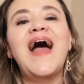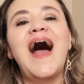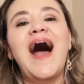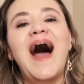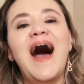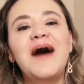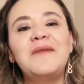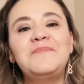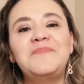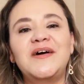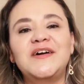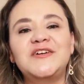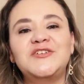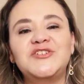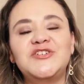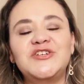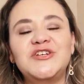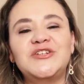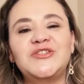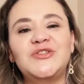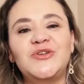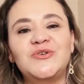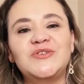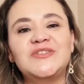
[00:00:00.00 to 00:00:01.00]
a
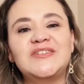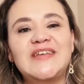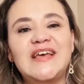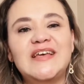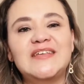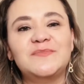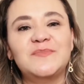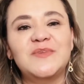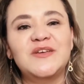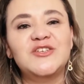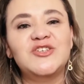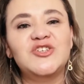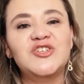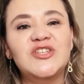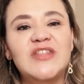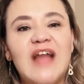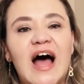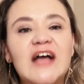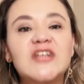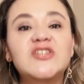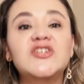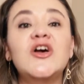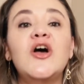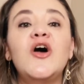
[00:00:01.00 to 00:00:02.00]
partir dos seis meses de
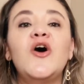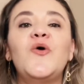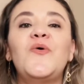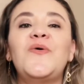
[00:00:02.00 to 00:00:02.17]
idade.